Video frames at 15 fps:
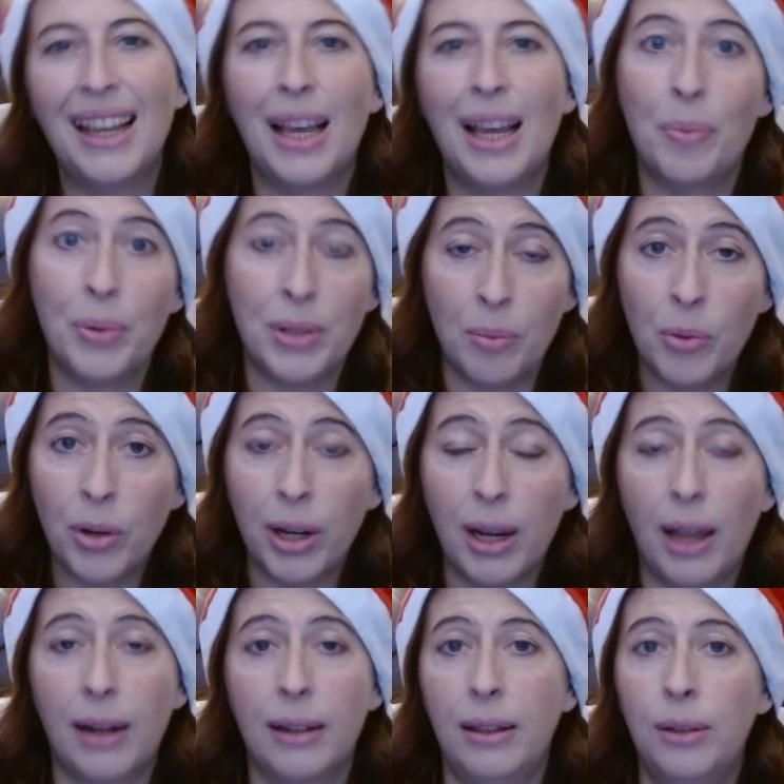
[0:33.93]
e possiamo
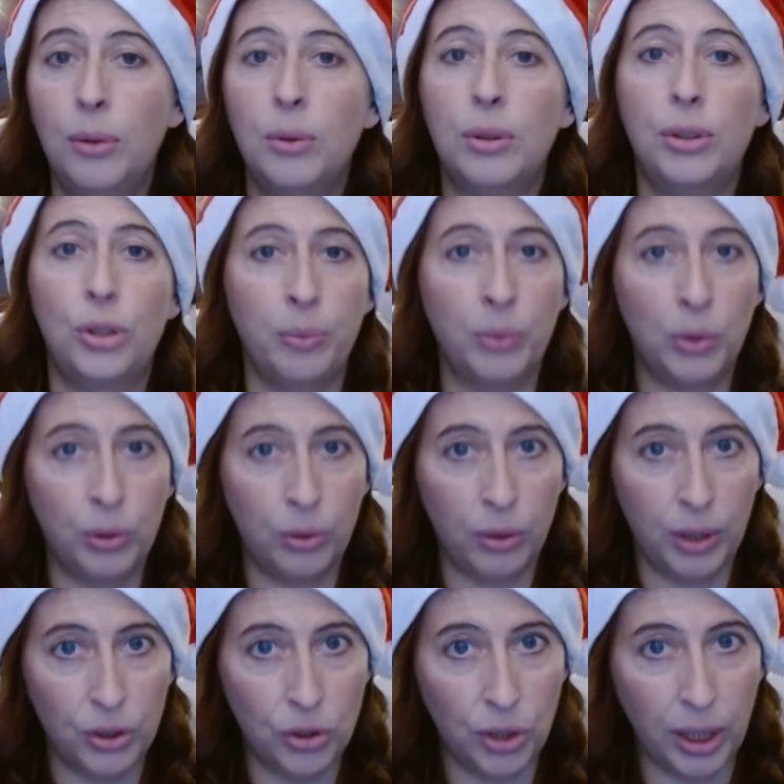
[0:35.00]
creare dei dolci molto
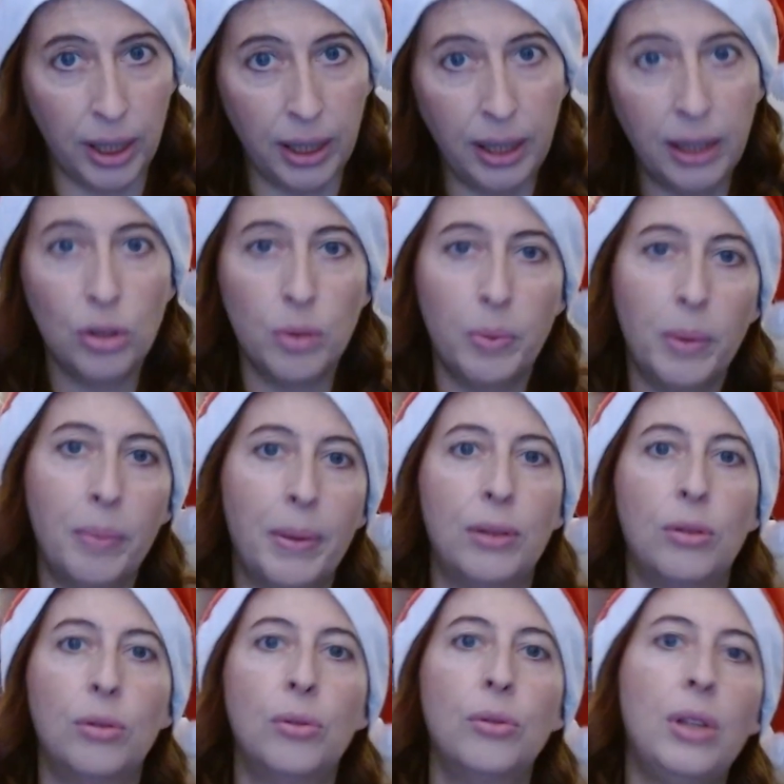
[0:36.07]
leggeri che ci
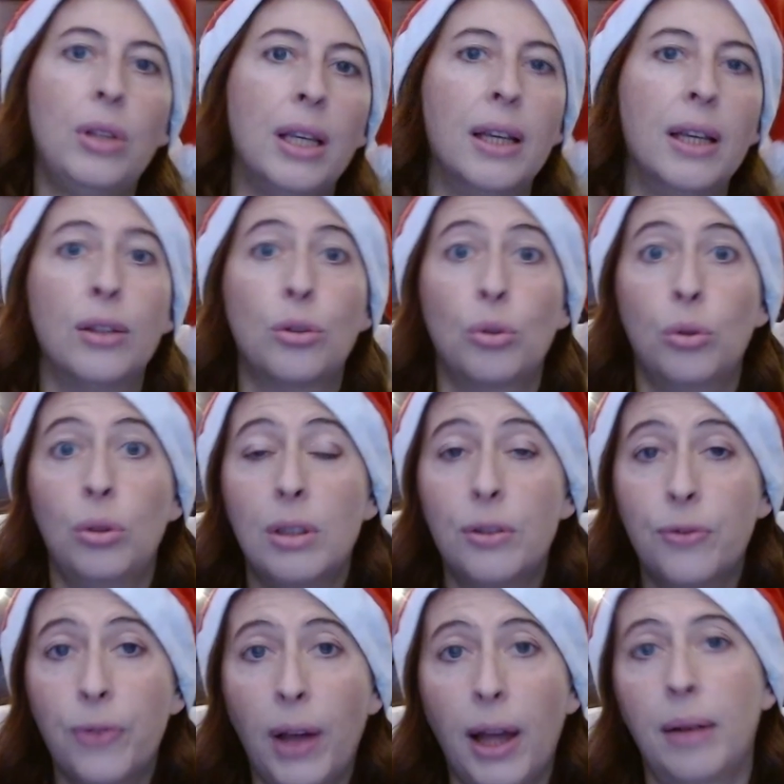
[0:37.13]
permettono di
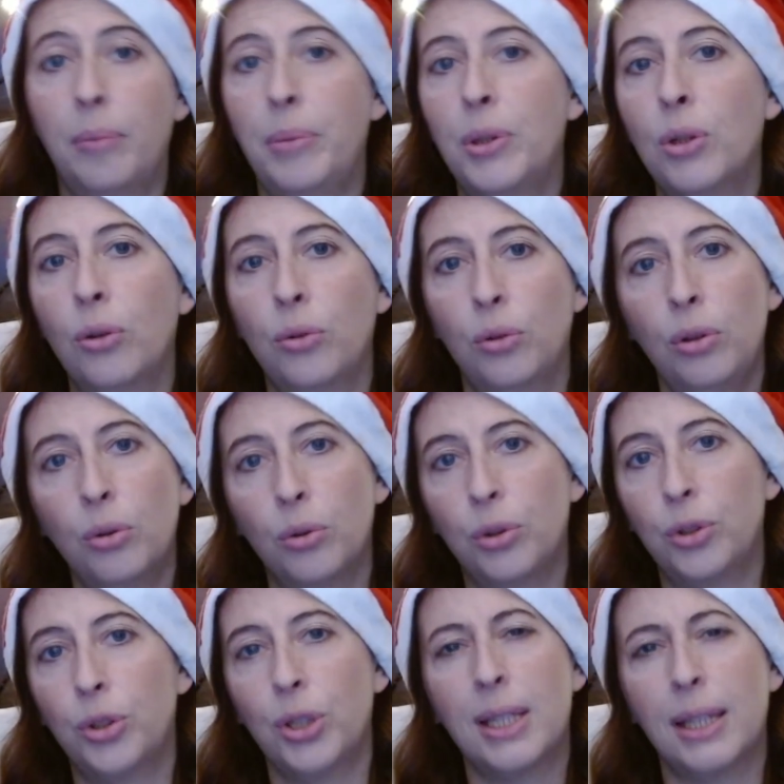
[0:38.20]
soddisfare il bisogno di
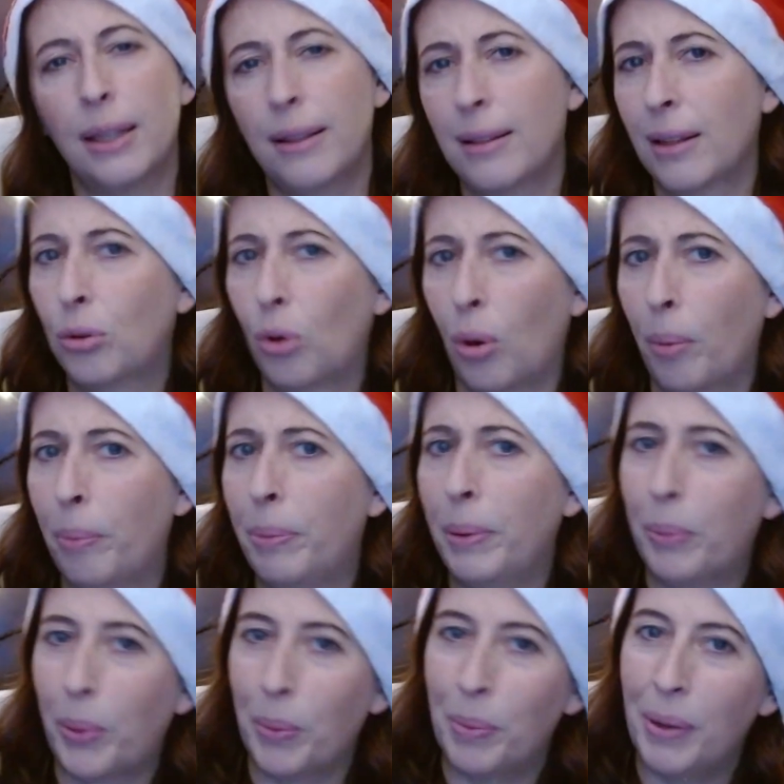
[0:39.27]
dolce senza troppi
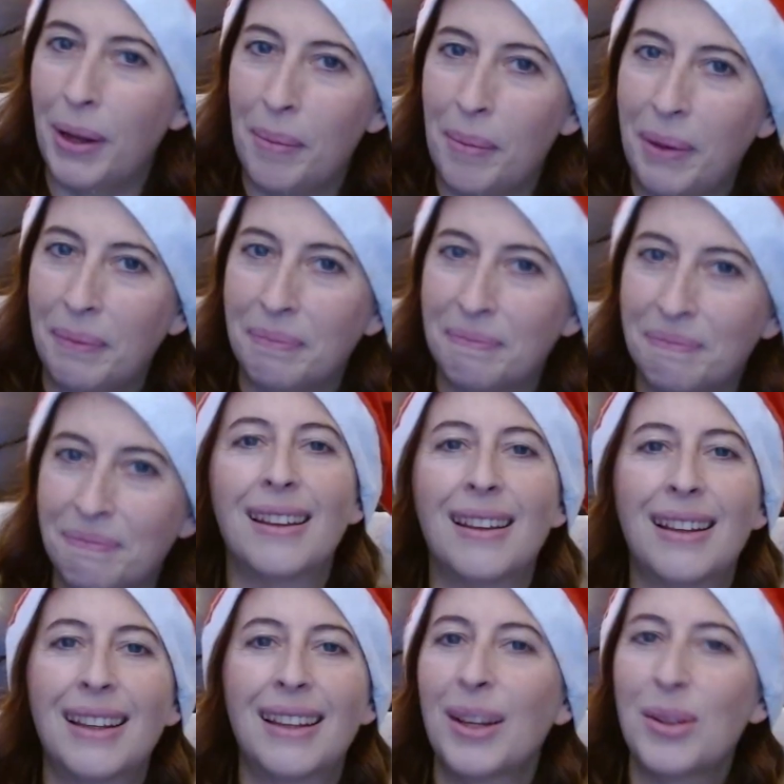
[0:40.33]
problemi.
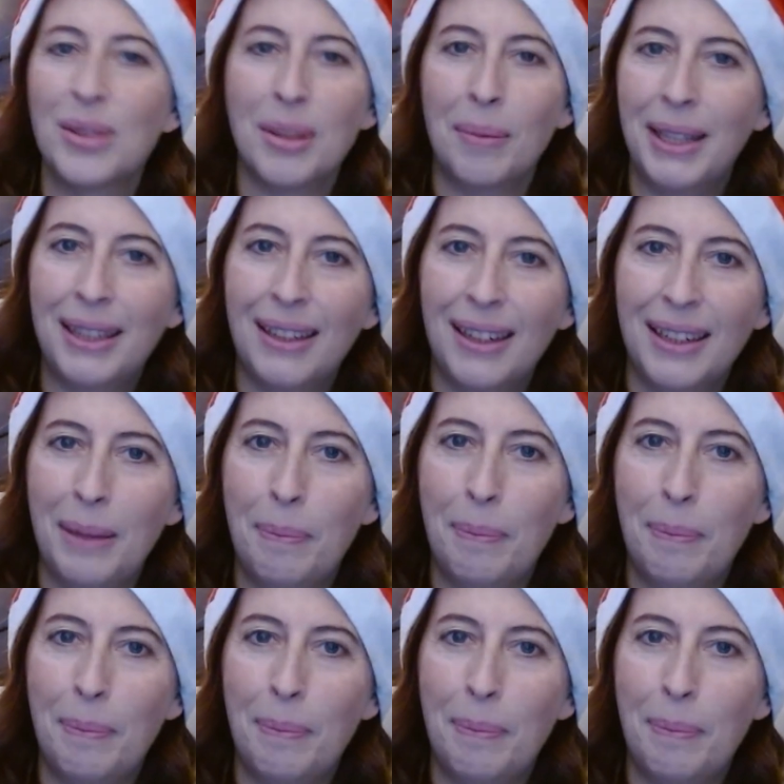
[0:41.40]
Che cosa mettere nel